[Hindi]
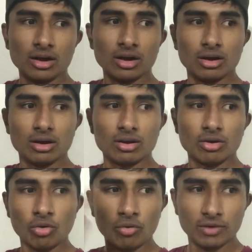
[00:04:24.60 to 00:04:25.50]
और
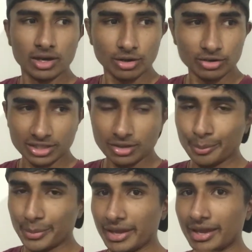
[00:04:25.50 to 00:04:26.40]
होम वर्कआउट के
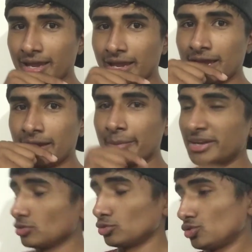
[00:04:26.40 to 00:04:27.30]
दम पे
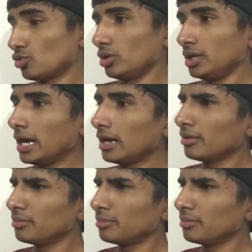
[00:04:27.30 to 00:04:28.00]
मैं सोच तो लिया